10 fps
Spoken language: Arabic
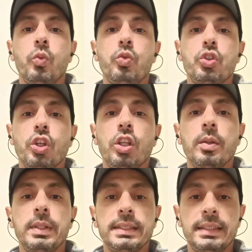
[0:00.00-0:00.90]
وان شاء
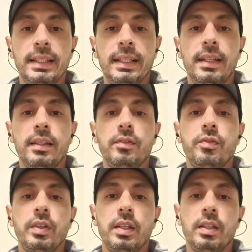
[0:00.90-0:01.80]
الله باذن الله
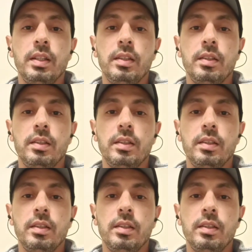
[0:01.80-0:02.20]
في